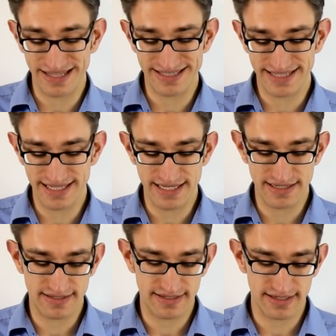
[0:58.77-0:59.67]

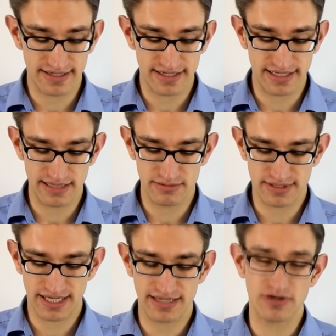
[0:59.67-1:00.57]
sind äh, in dem
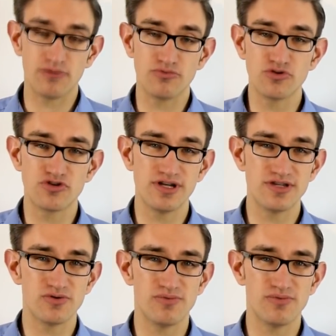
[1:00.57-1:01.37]
Zeitraum durchschnittlich